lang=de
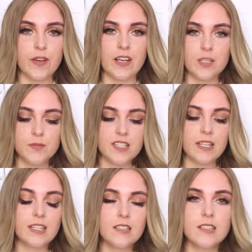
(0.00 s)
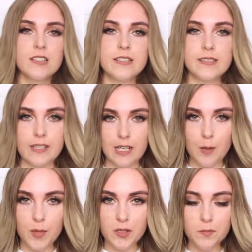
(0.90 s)
zwar gibt es hier hinten diese
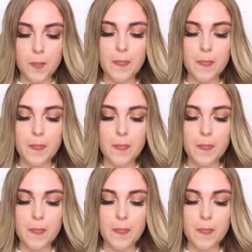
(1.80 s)
Klammern.